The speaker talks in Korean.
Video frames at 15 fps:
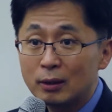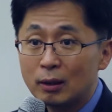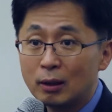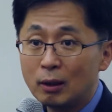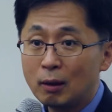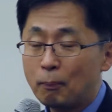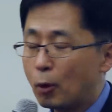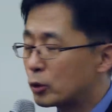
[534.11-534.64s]

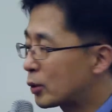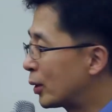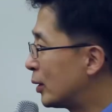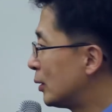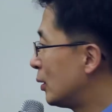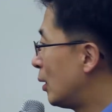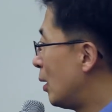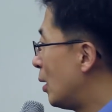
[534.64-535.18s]
어,
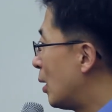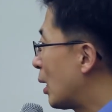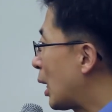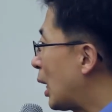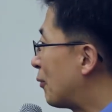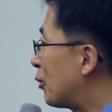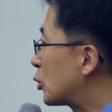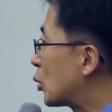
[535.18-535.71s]
보스턴은
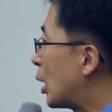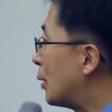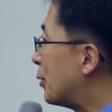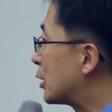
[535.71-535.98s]
하버드와